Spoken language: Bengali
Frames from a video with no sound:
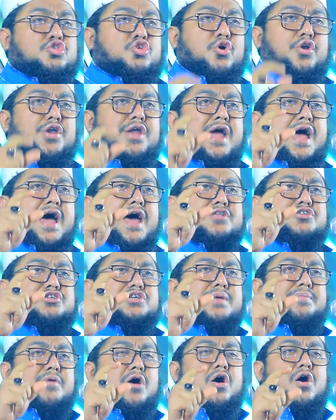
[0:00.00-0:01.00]
দুনিয়ার
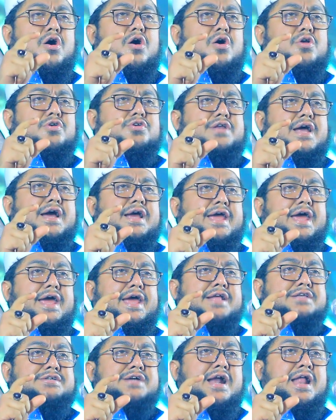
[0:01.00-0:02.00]
জীবনটাকে
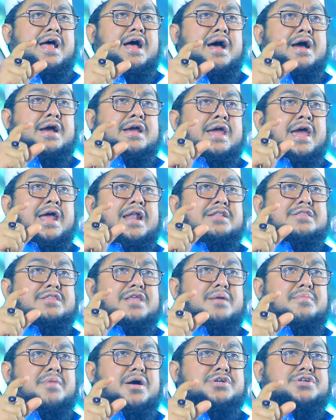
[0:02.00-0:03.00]
যারা
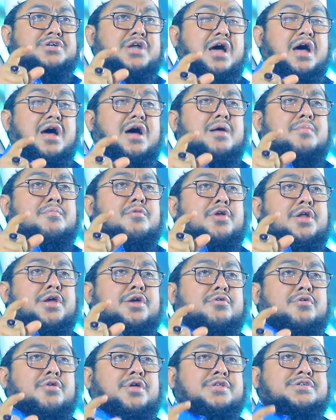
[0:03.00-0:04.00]
খেলতামাশা মনে
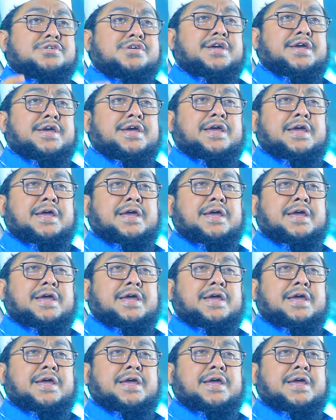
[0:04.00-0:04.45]
করেছে